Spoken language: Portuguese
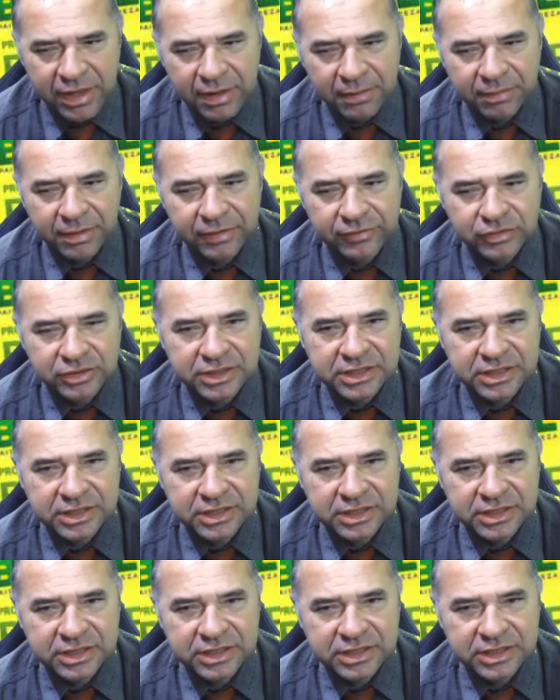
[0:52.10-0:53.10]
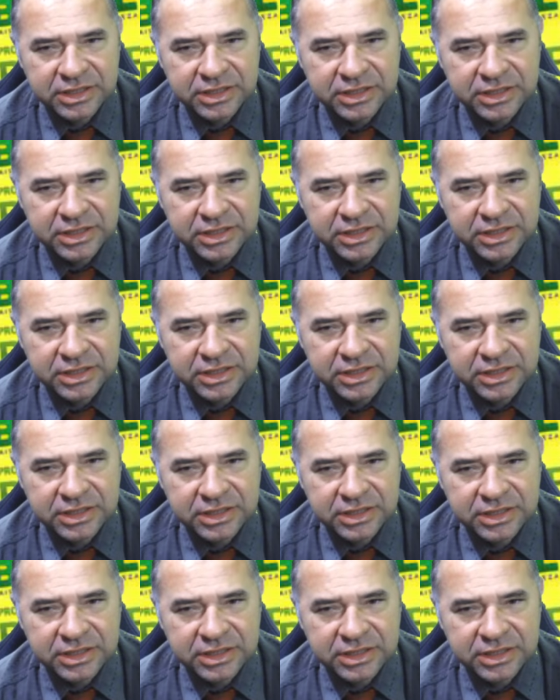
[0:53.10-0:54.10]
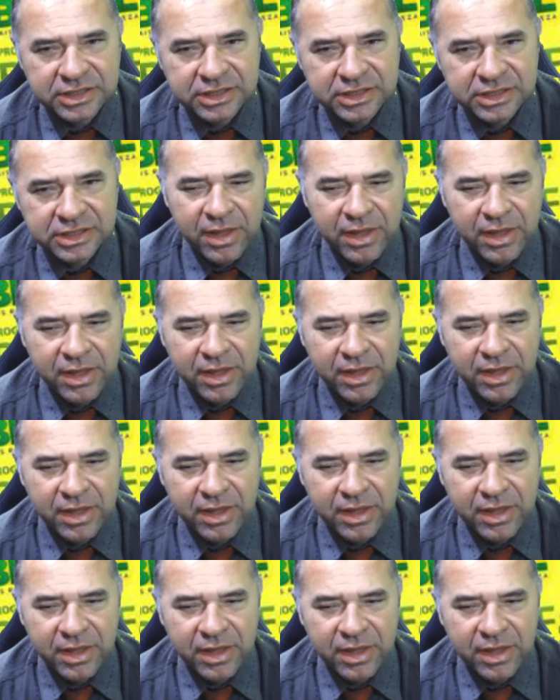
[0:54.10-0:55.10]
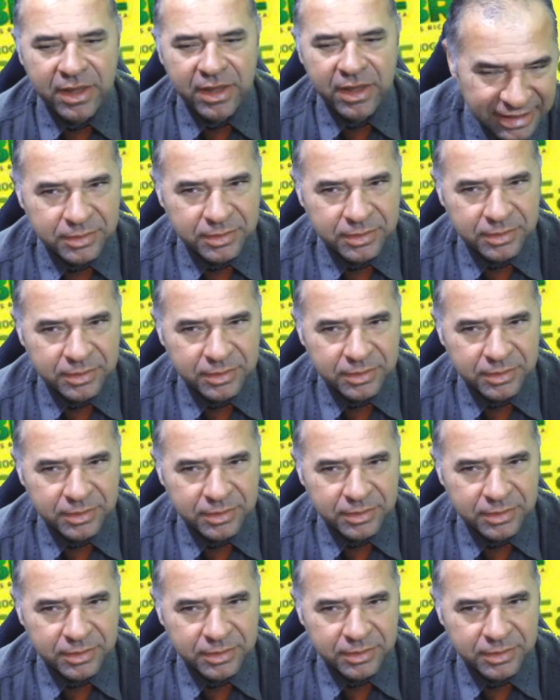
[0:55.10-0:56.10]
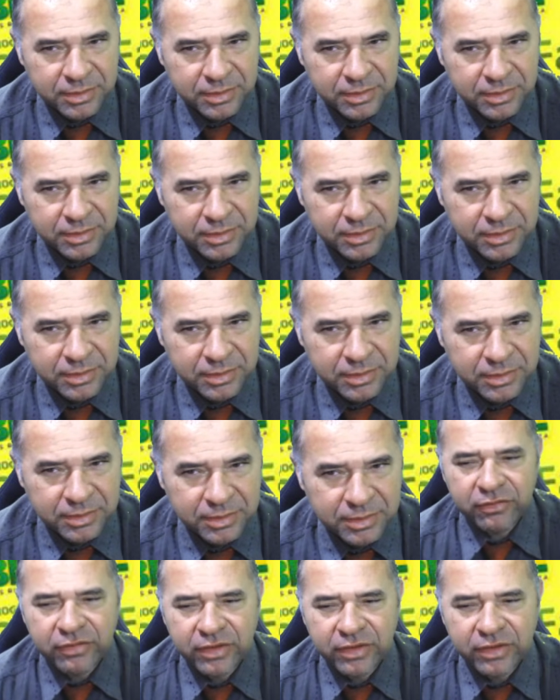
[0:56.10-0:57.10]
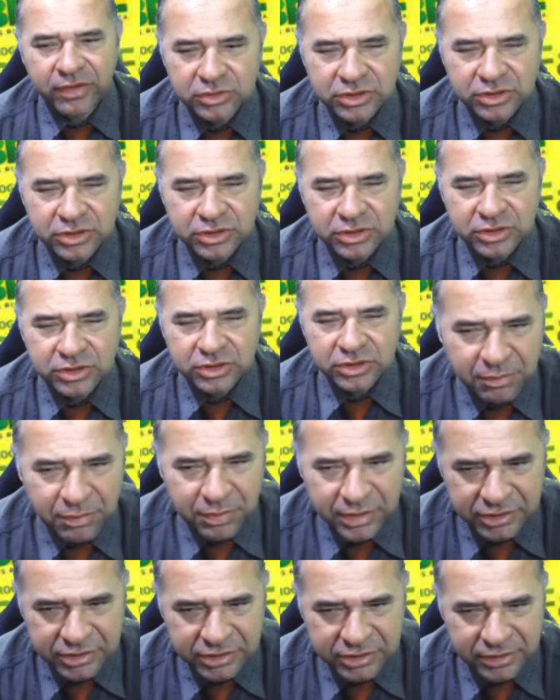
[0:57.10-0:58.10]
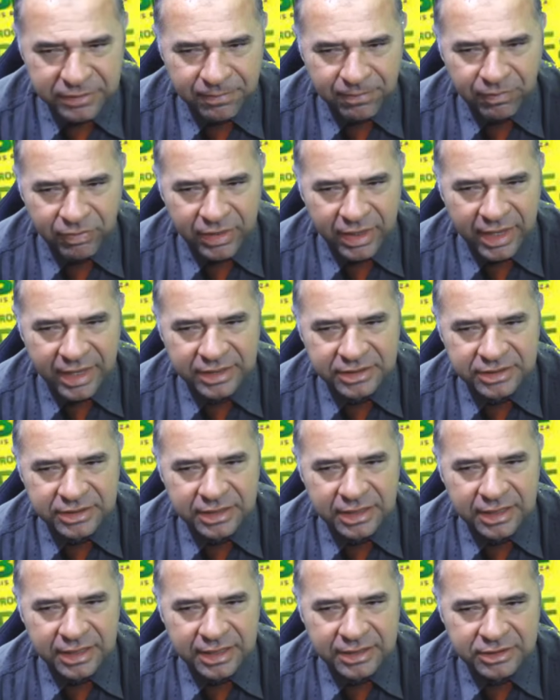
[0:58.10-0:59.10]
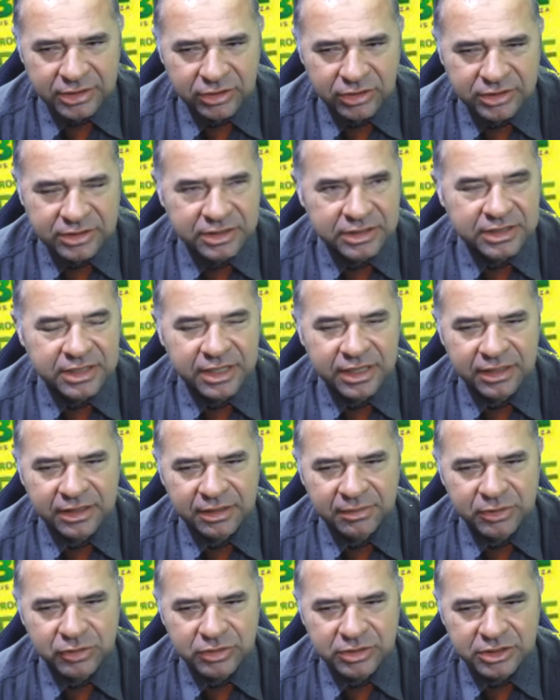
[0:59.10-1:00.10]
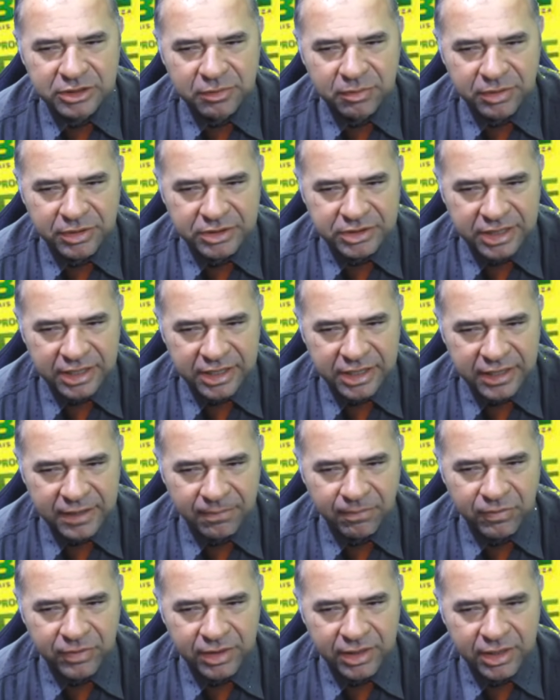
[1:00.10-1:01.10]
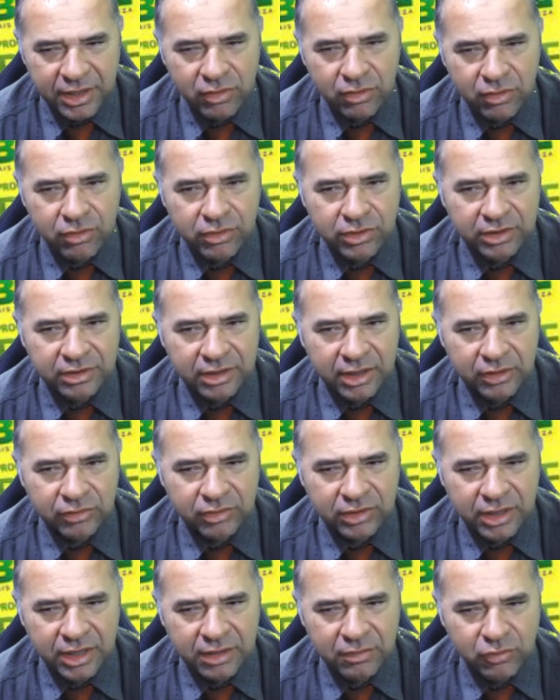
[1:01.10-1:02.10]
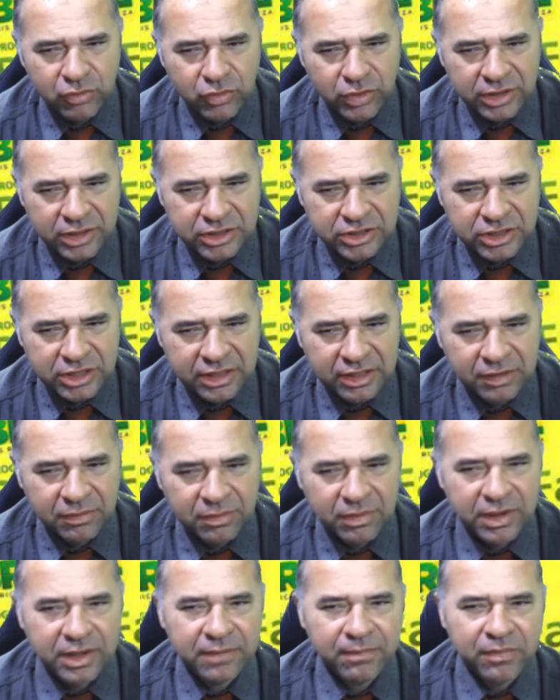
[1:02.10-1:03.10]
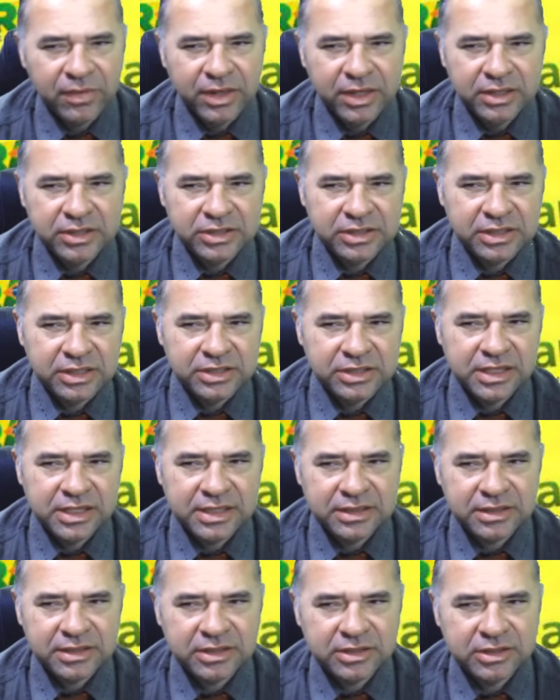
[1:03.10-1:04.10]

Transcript: para você ter mais detalhes informações, tá? Primeiro vamos esse print. Essa, essa nossa escrita mandou esse print aqui. Eu entendo que muita gente também esteja nessa